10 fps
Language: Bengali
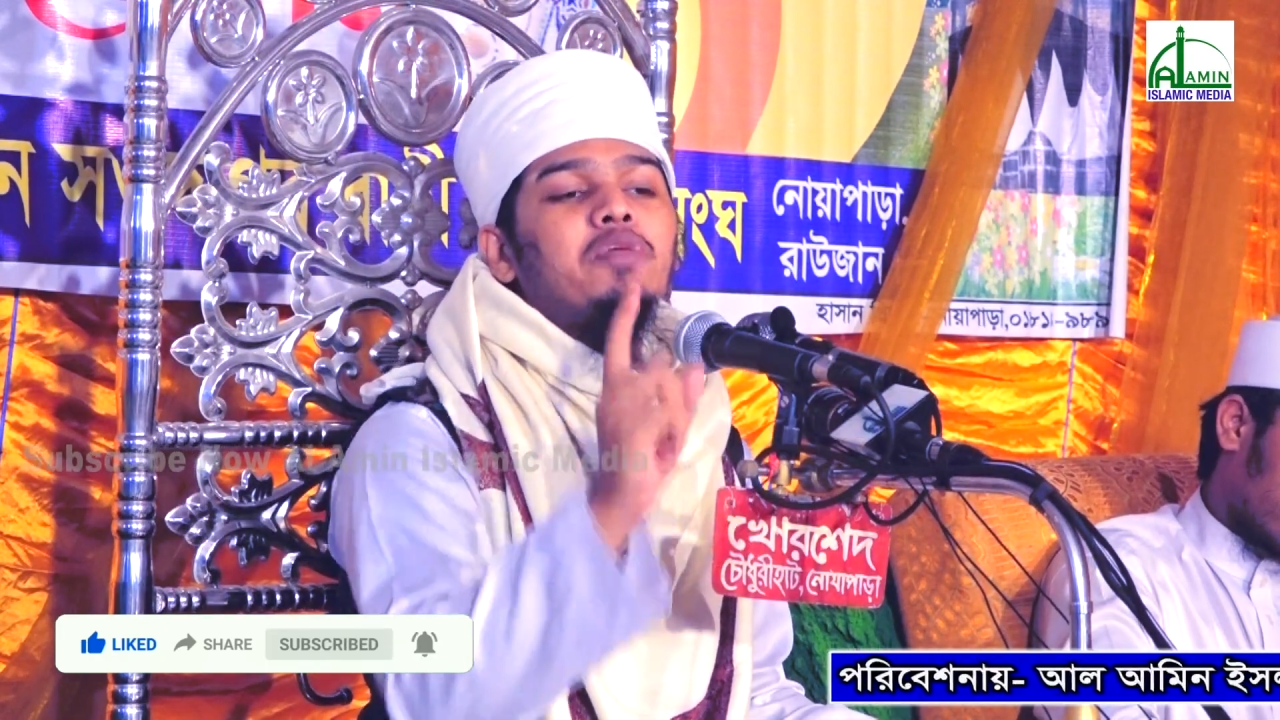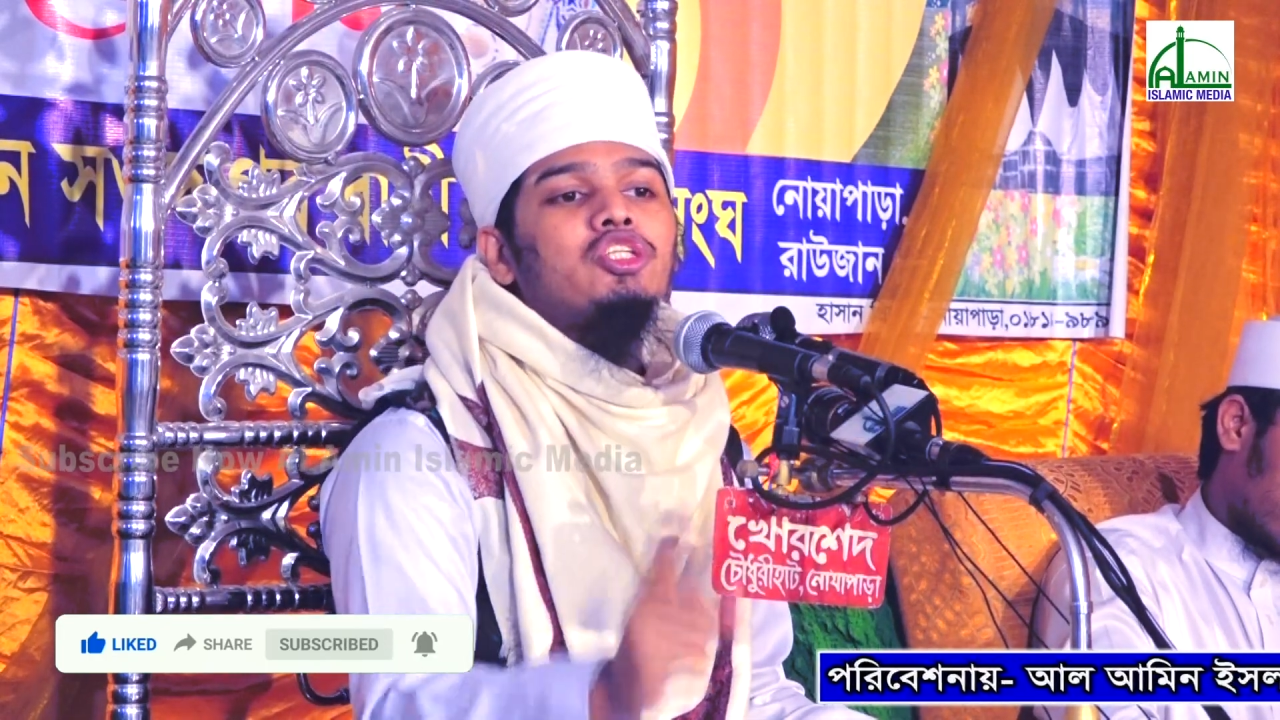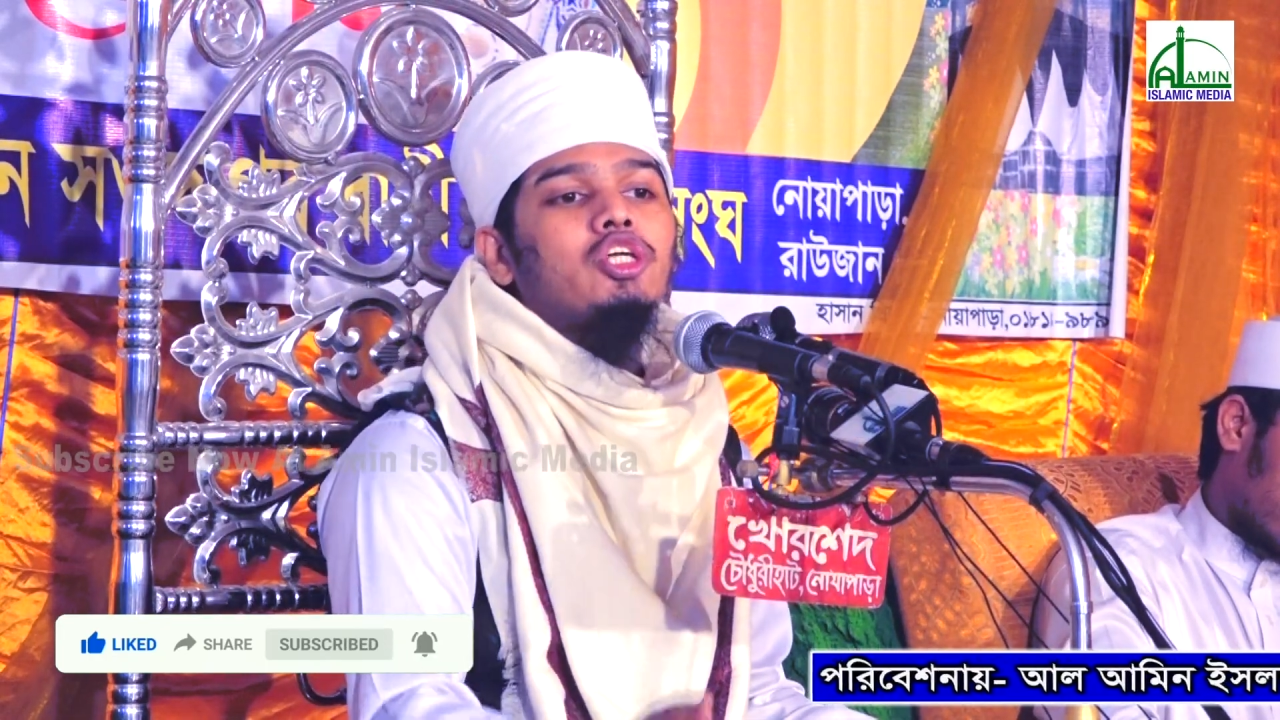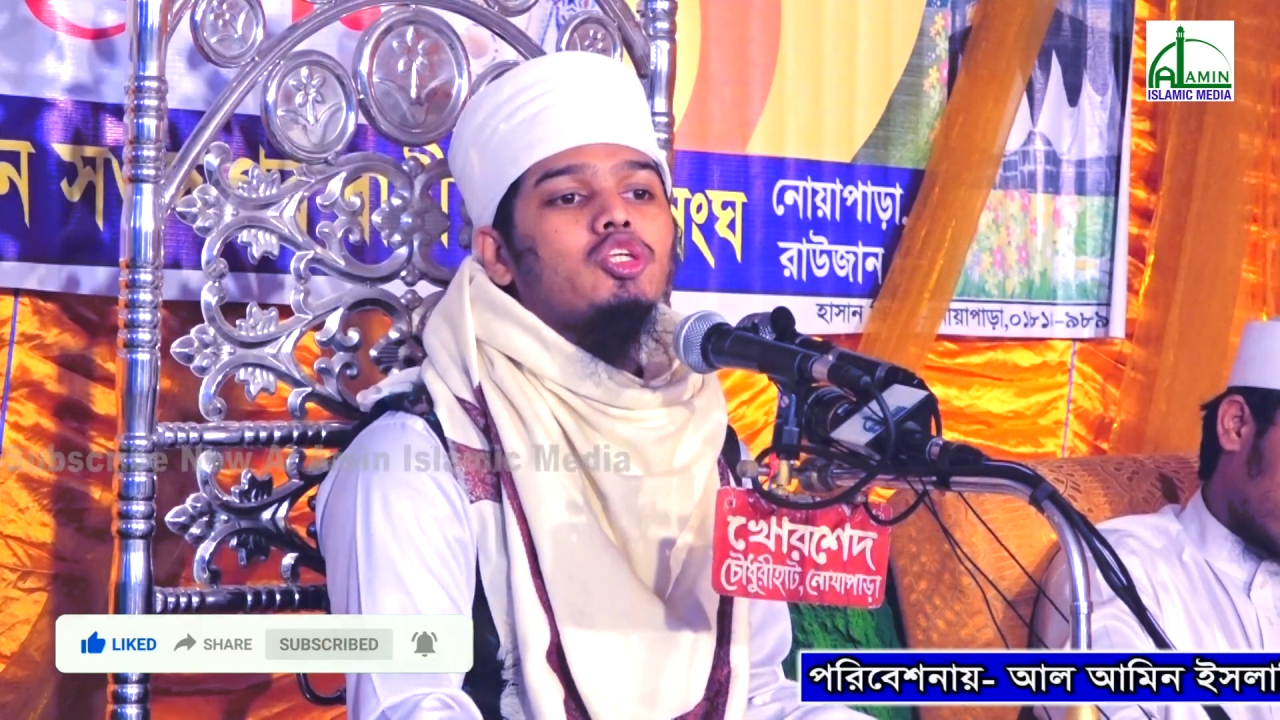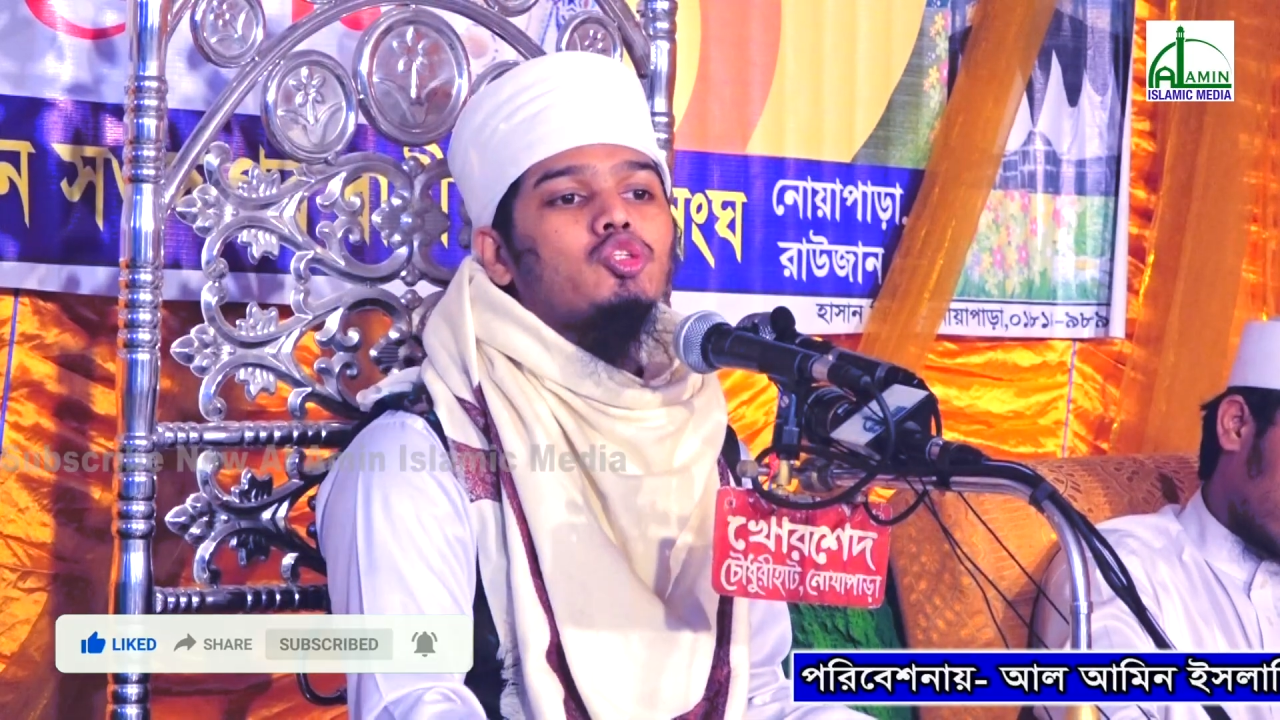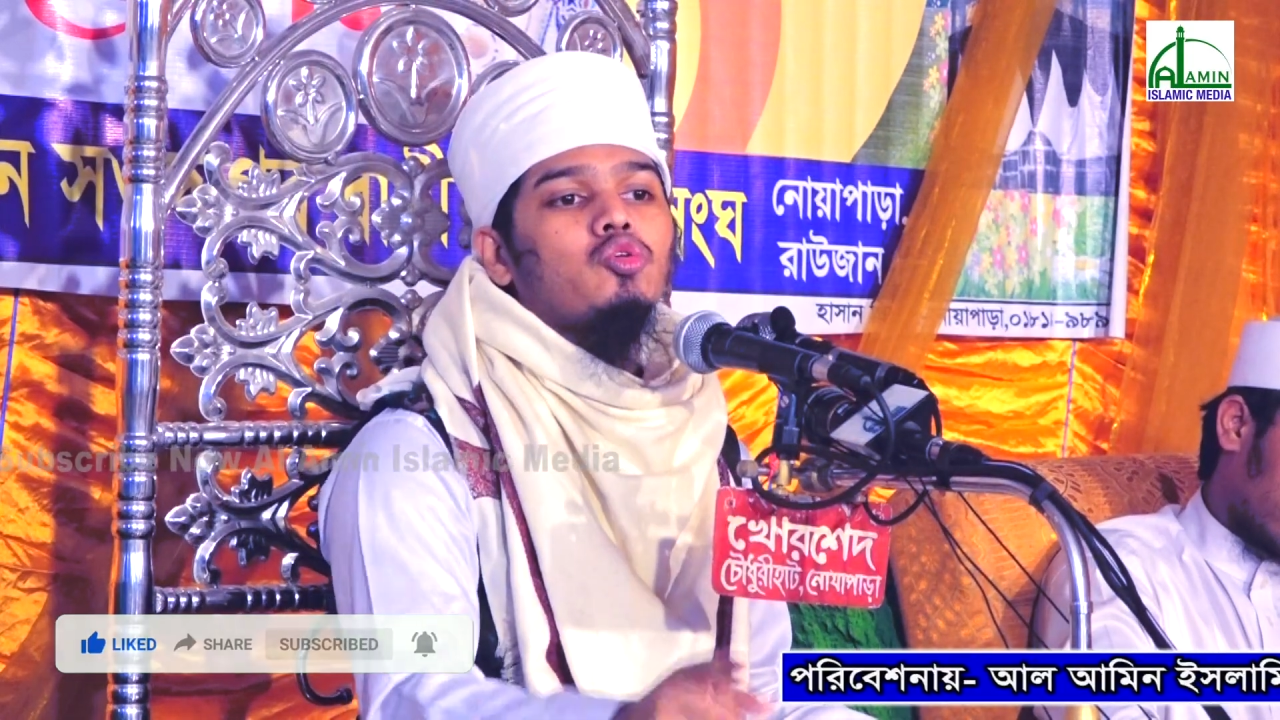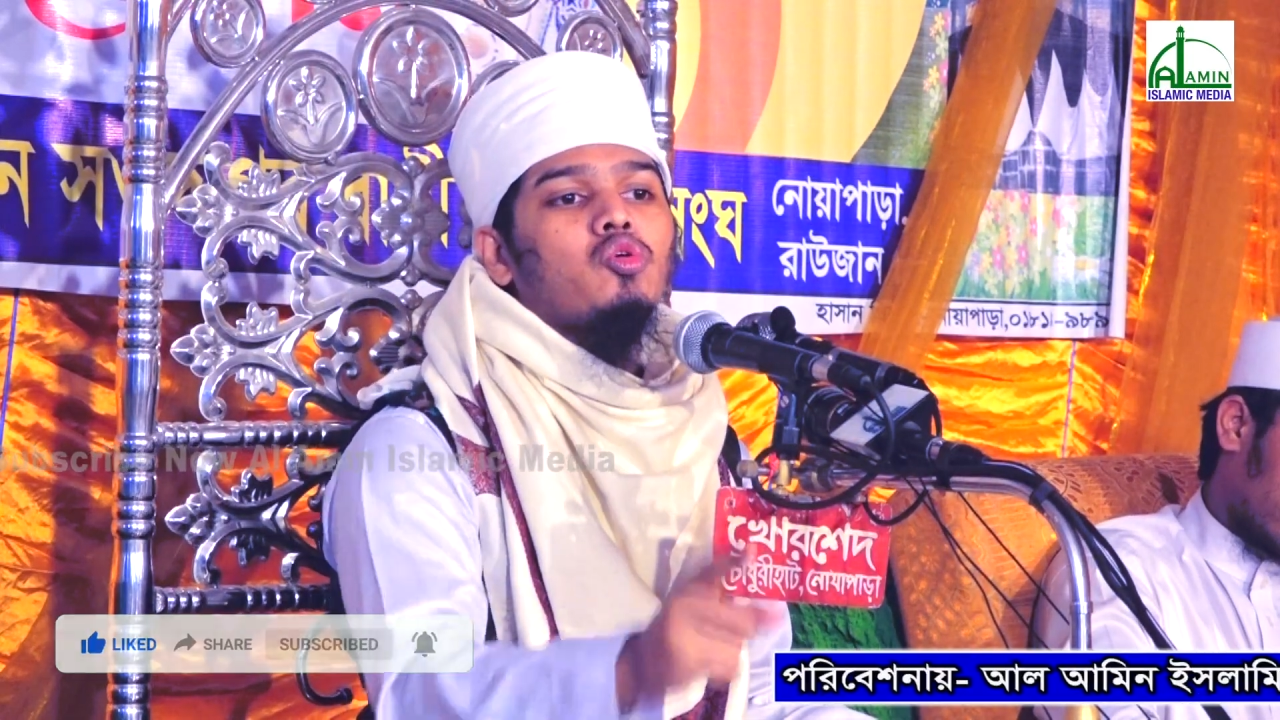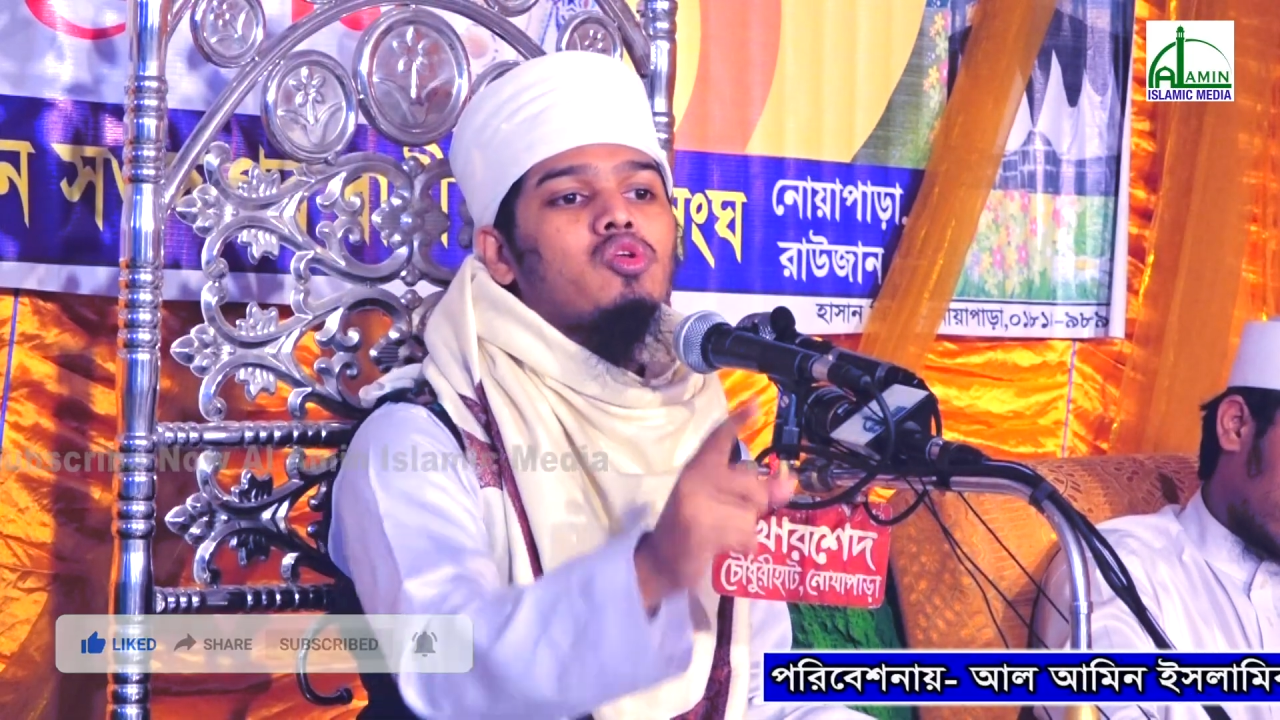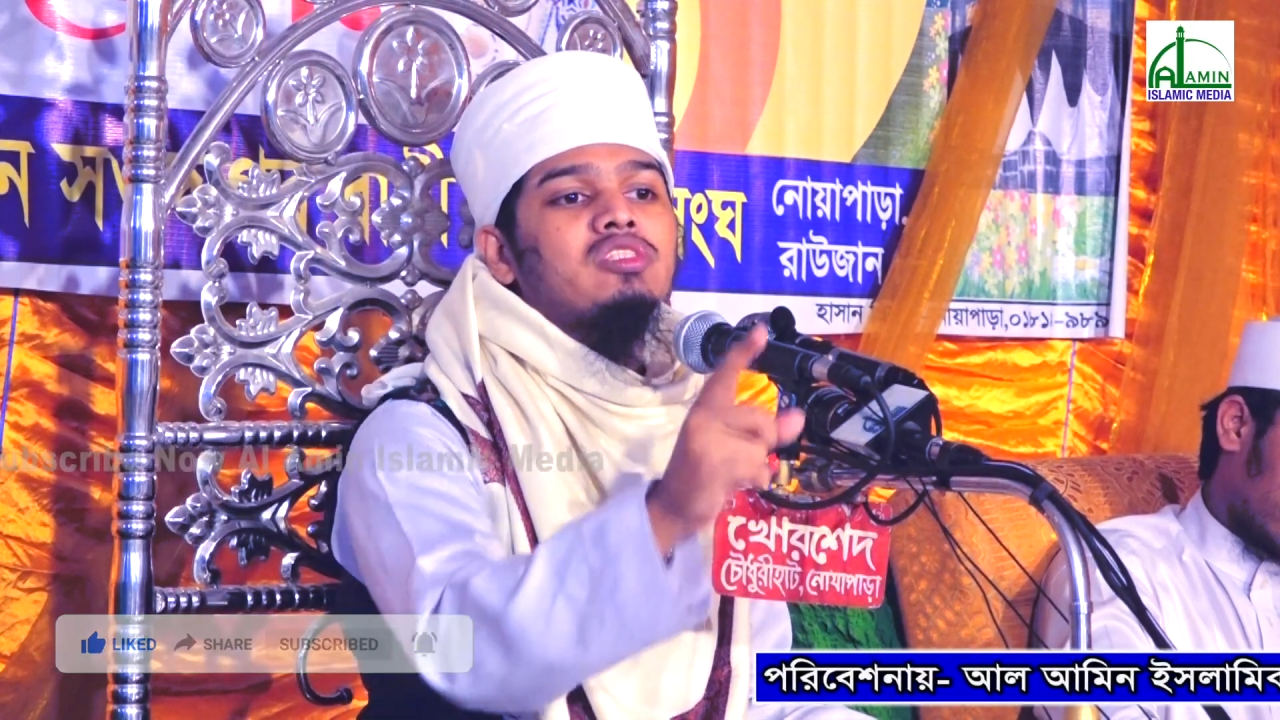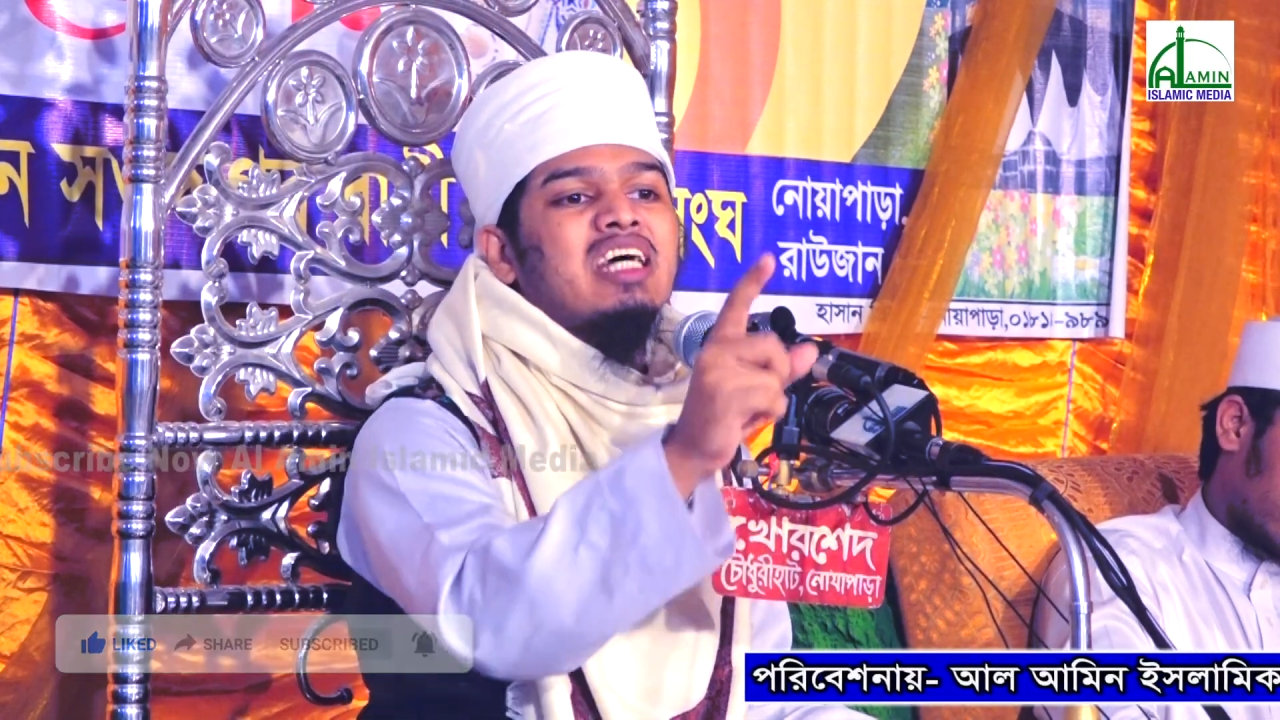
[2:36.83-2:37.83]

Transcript: বিশ্বের জন্য